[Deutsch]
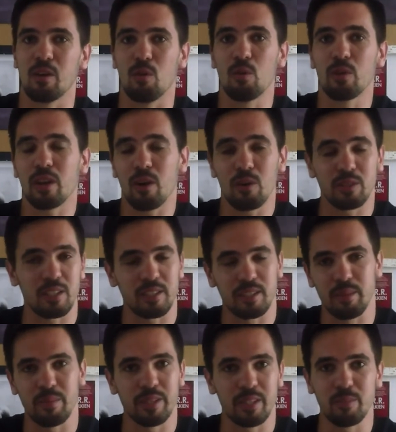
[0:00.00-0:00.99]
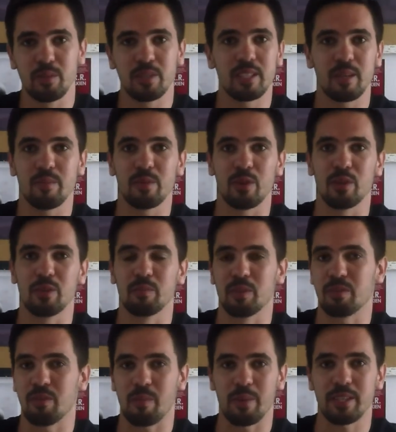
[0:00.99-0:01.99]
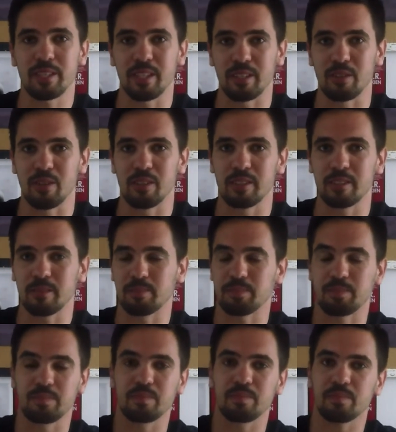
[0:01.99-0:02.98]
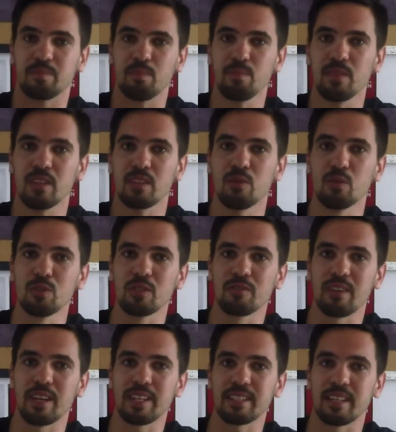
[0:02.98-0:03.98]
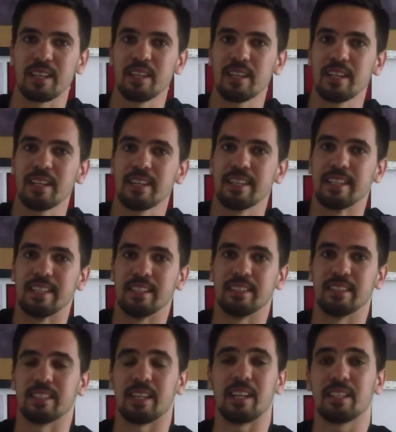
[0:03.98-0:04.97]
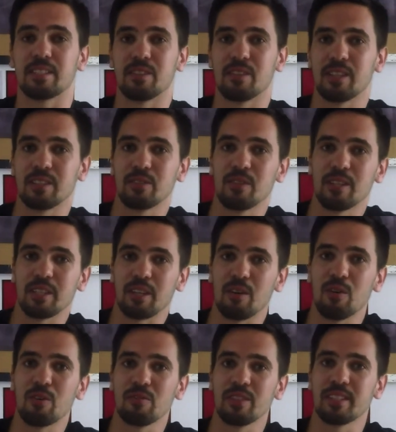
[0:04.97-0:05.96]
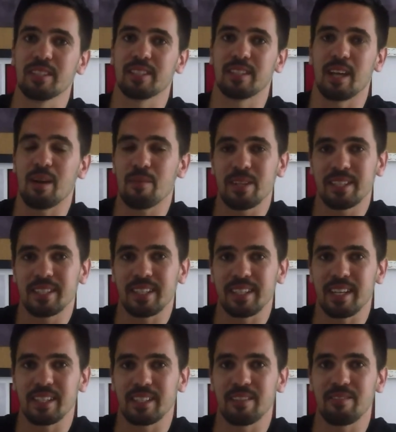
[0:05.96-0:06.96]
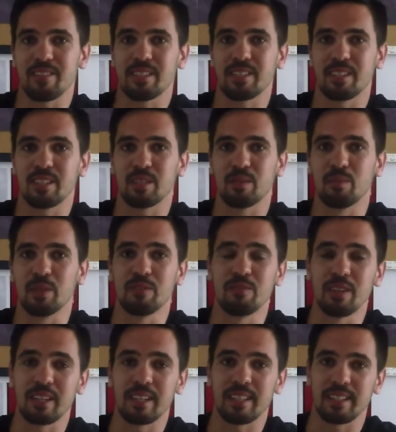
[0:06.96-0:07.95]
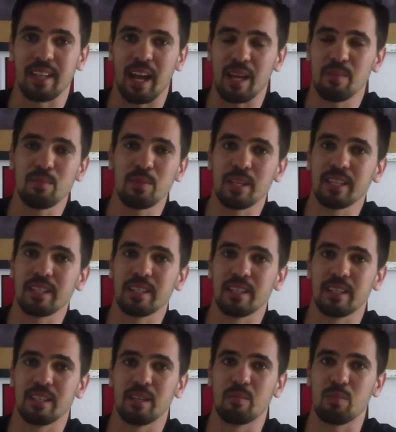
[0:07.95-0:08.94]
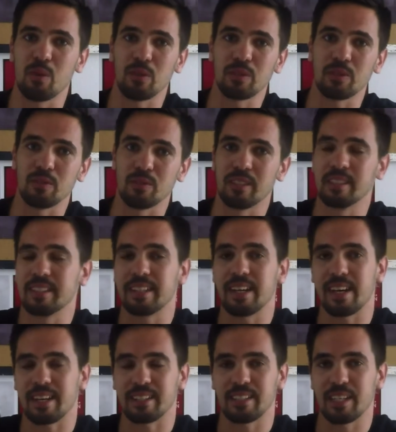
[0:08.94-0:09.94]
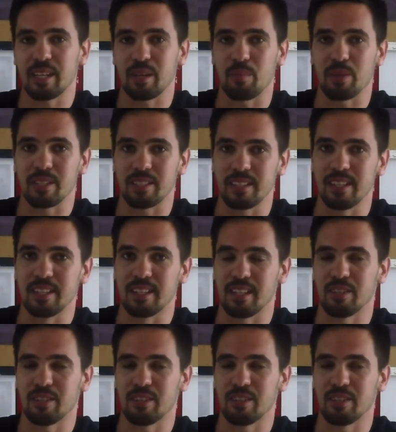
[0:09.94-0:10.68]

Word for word: Oder auch, dass ihr mir Tipps geben könnt, mich verbessern könnt und so weiter. Das alles soll natürlich auch, wie es damals gedacht gewesen ist, mit wirklichen Einblicken in den Plot und in die Charaktere passieren.